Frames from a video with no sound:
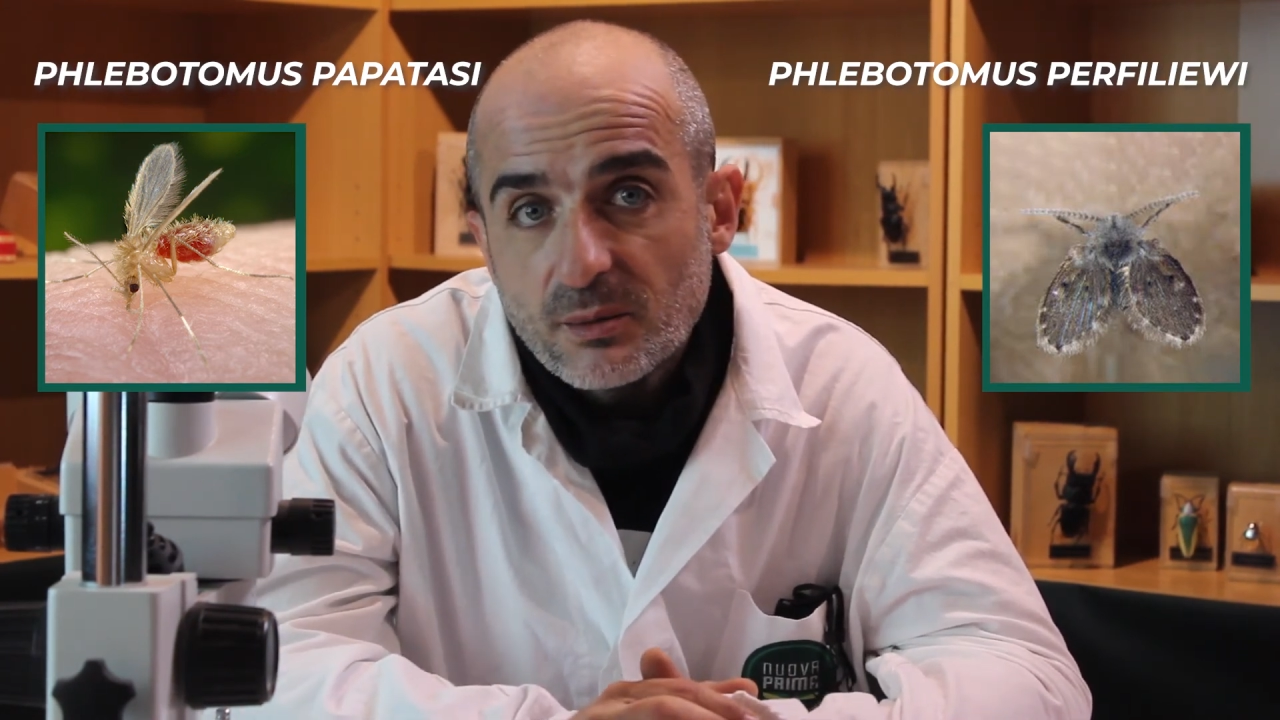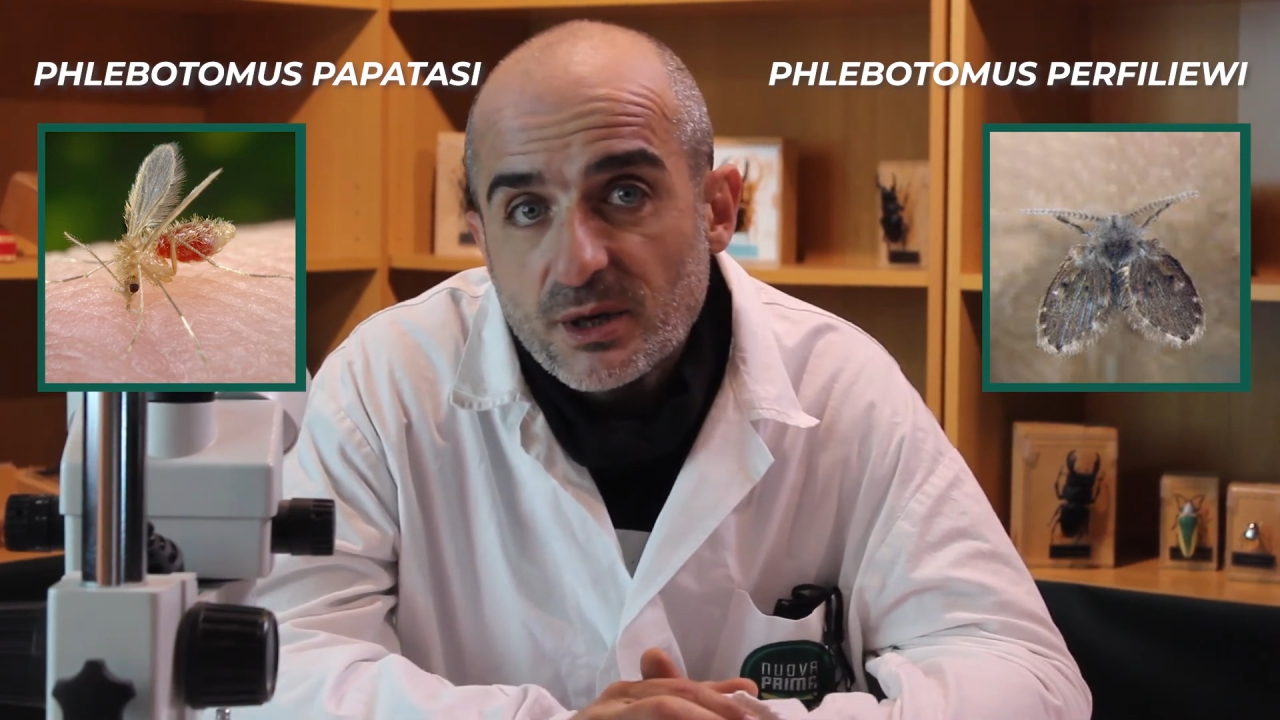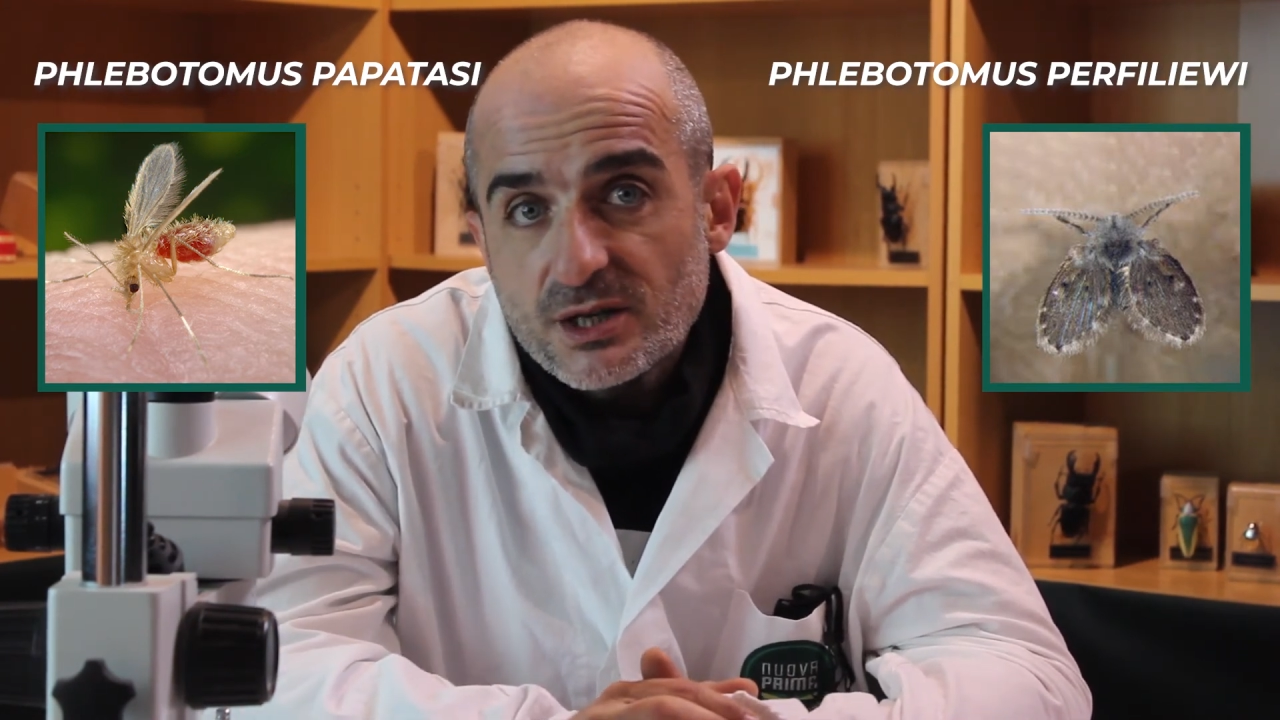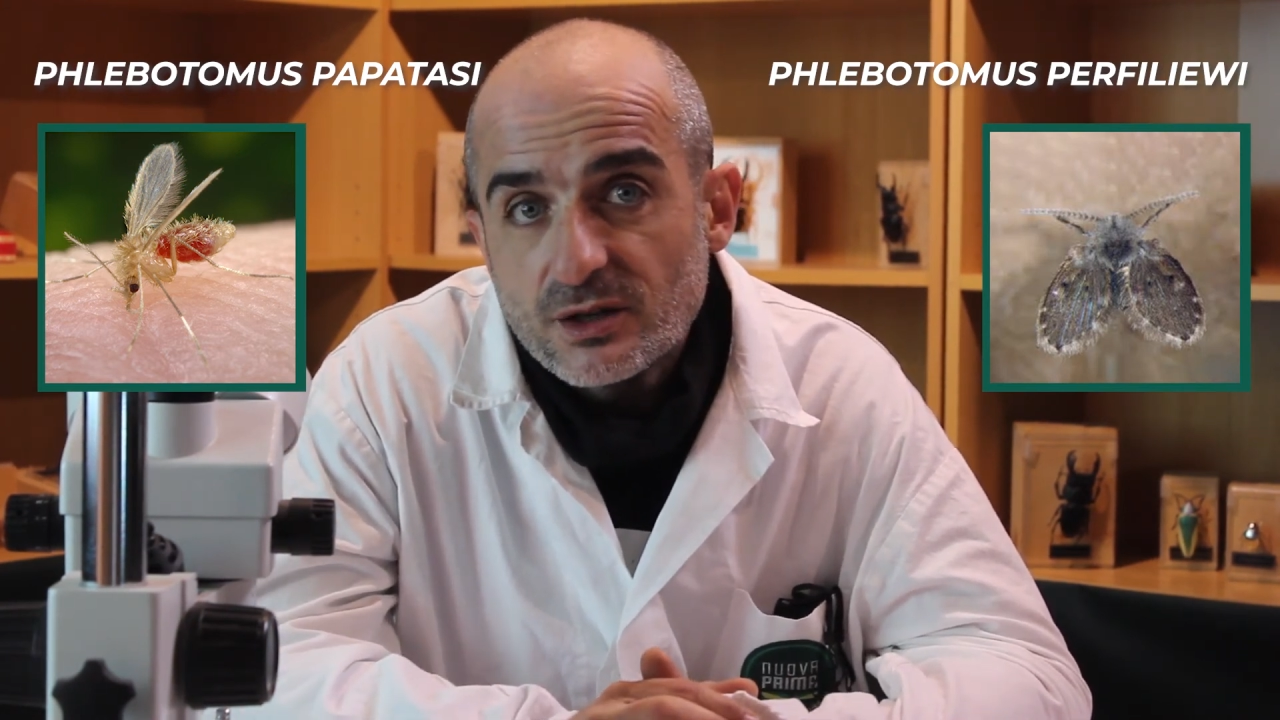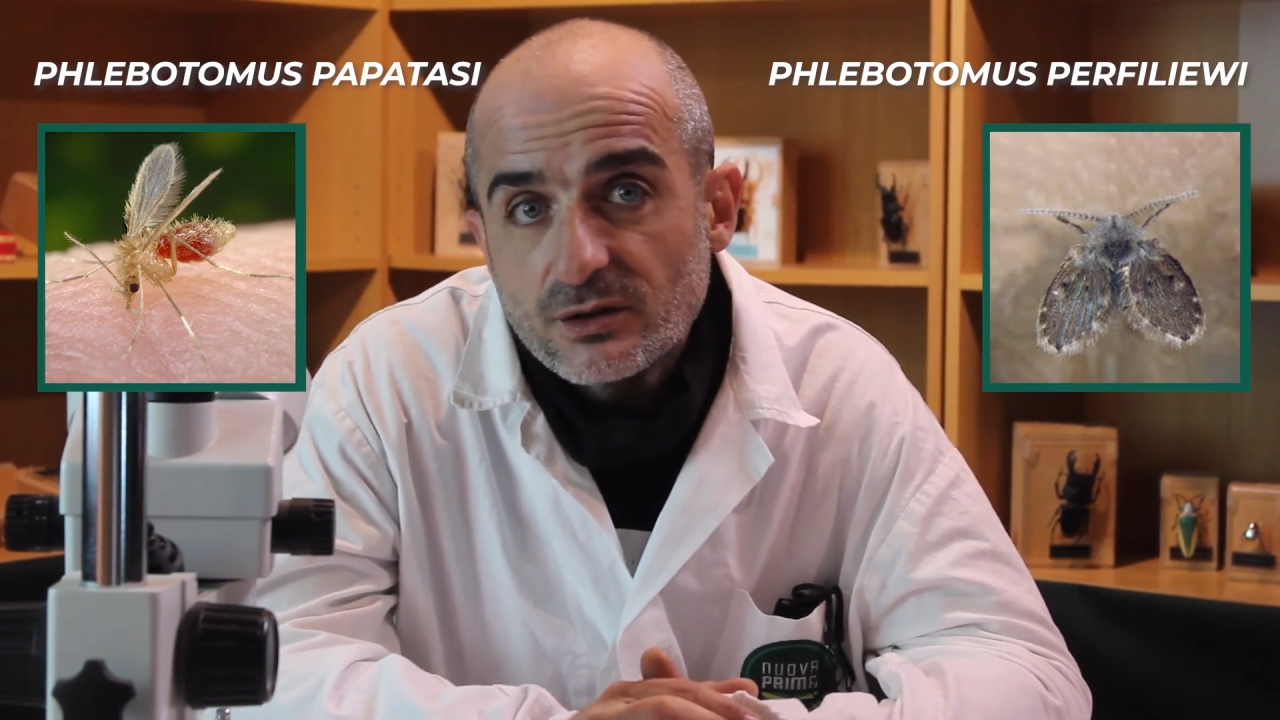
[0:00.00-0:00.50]

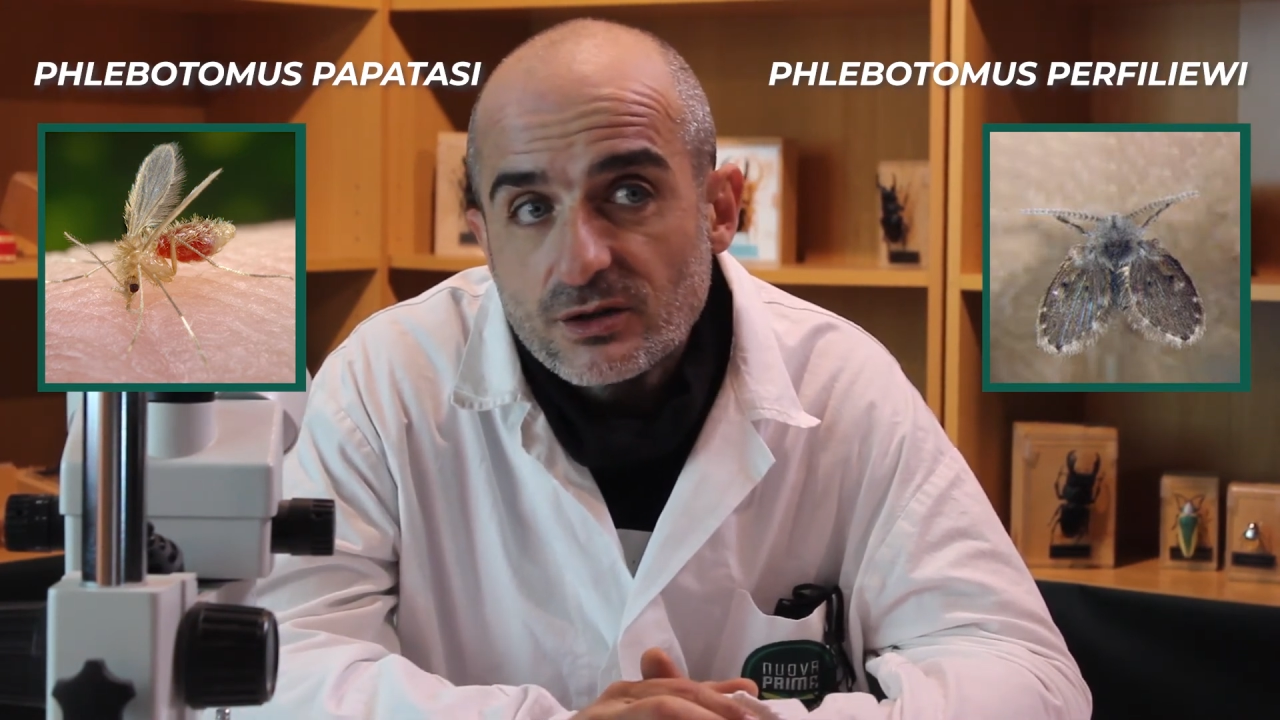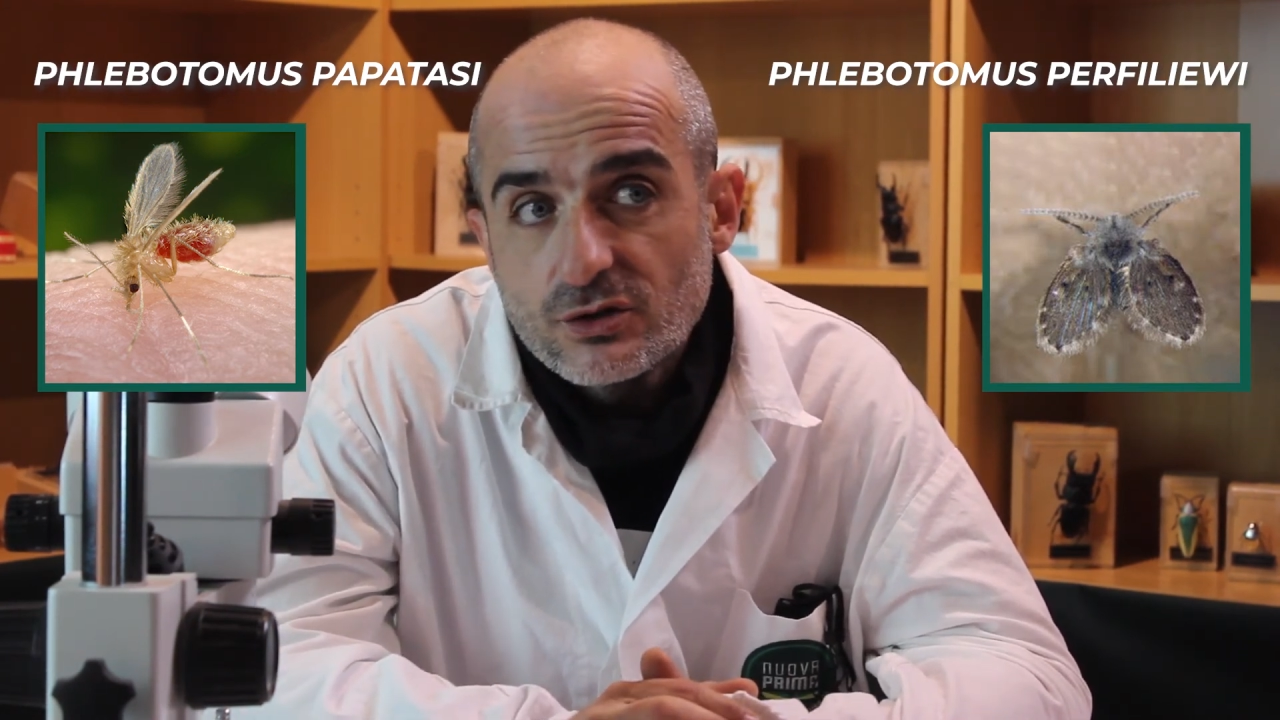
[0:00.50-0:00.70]
presenti